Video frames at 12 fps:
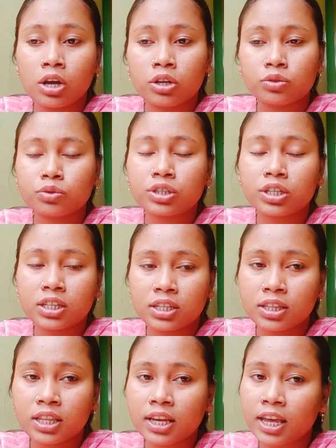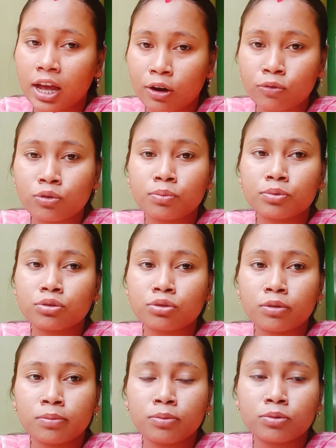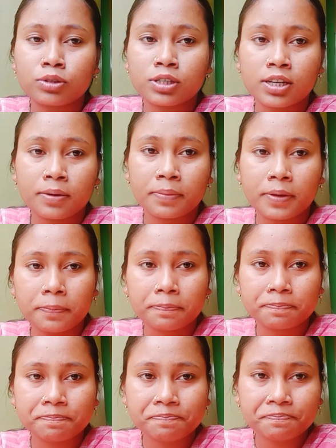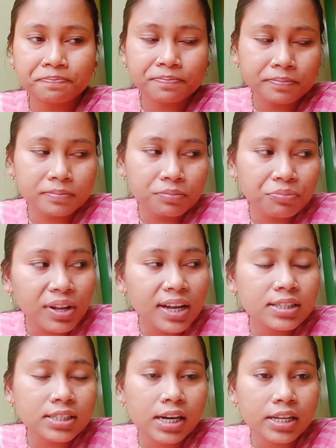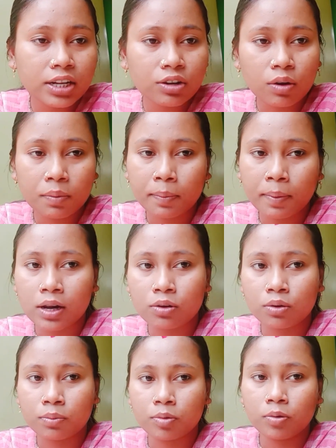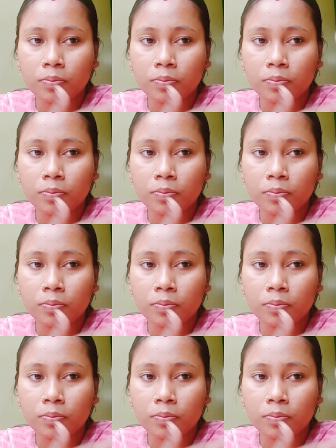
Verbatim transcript: তো সেদিন থেকে এখনও পর্যন্ত ভুগছি আমি জানি না কবে ভালো হবো